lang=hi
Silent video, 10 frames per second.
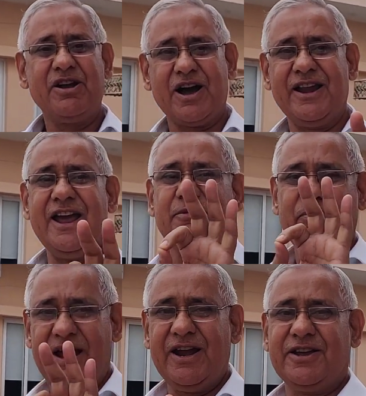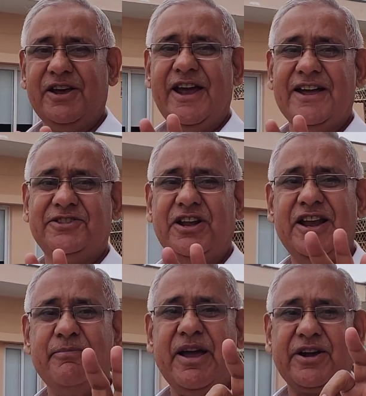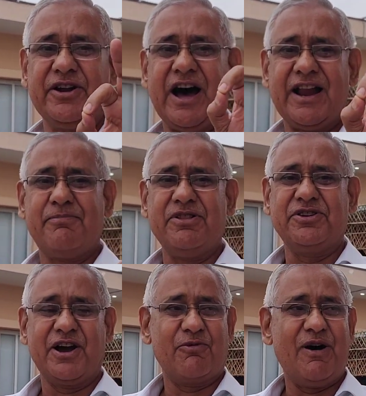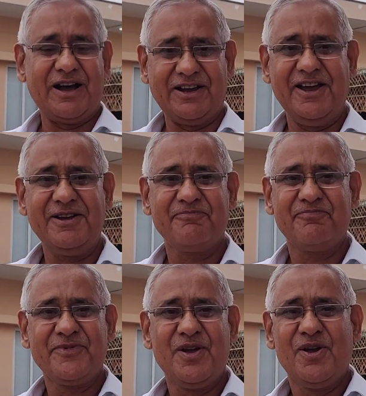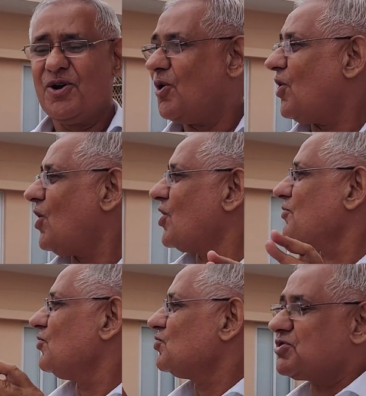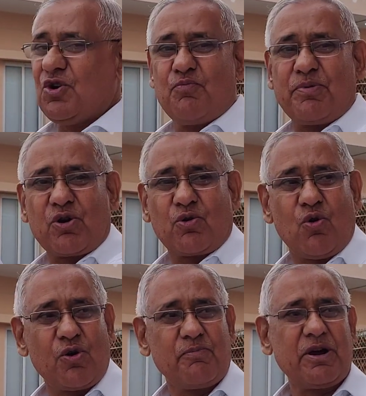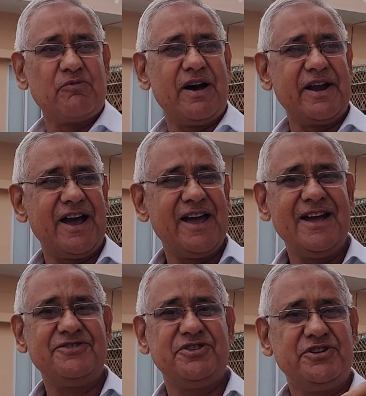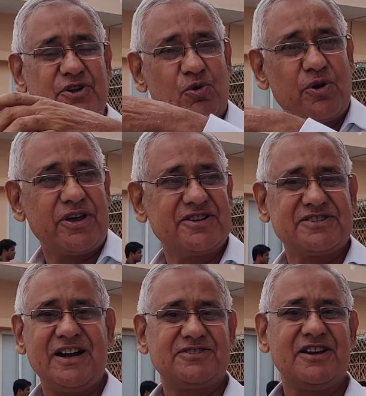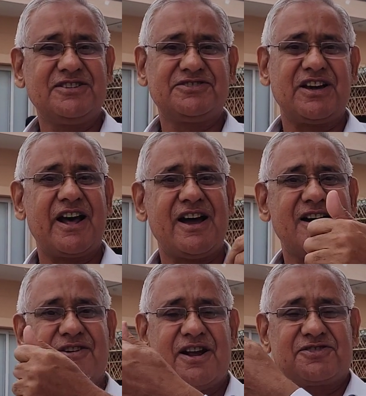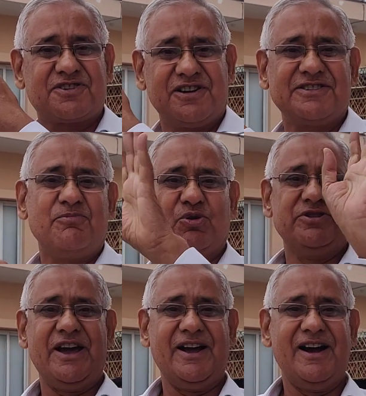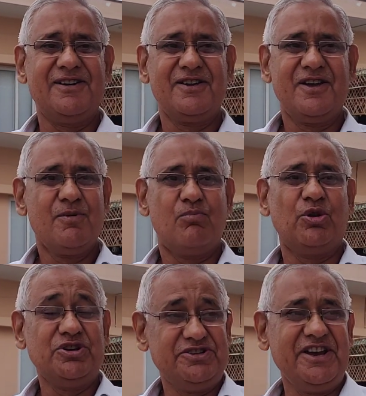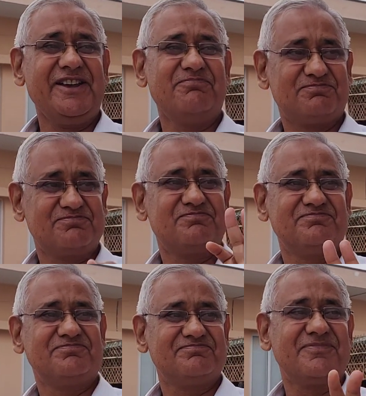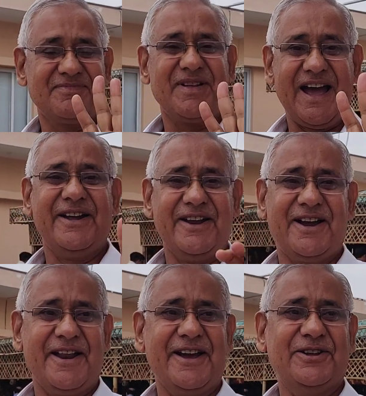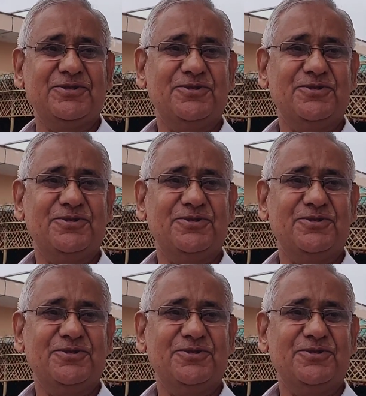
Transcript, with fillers: भी कल एक मेल की है दिल्ली में एक नाला बंद करवा के हाँ और उसके ऊपर रोड बनवाना है जीटी रोड के साथ साथ सारा रस खत्म हो जाएगा अच्छा मोदी जी एग्री करेंगे तो